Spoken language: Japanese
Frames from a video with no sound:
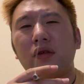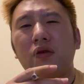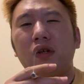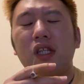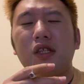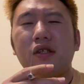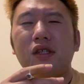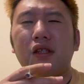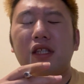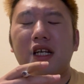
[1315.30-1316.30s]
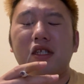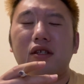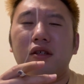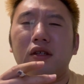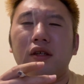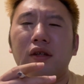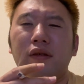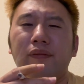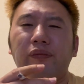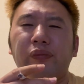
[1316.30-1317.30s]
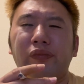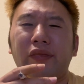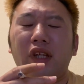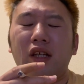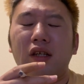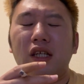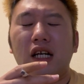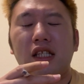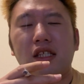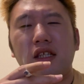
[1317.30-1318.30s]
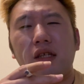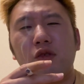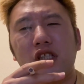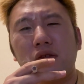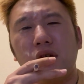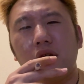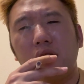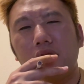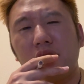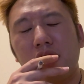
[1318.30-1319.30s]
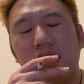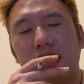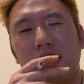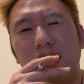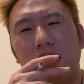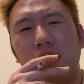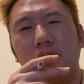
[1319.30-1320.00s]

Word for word: これに対する熱い気持ちをぜひ